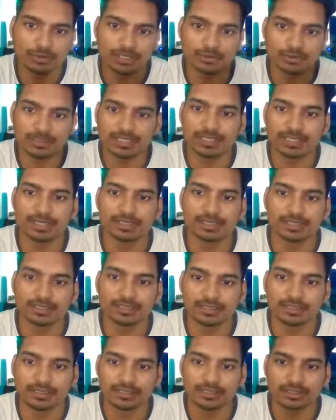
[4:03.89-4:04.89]
डोमेन में
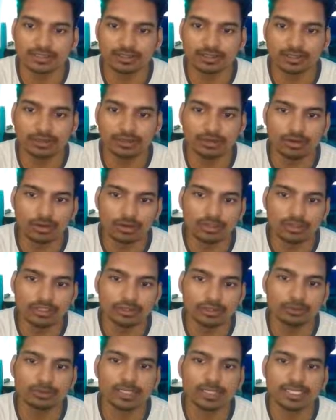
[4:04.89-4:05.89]
डालना था देख सकते हो
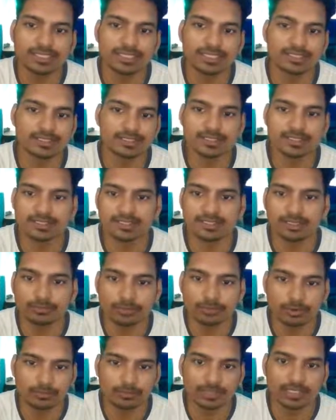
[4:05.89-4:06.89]
ऑल यू एक्सेस
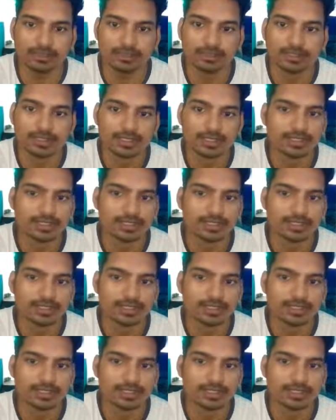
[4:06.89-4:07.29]
सब डोमेन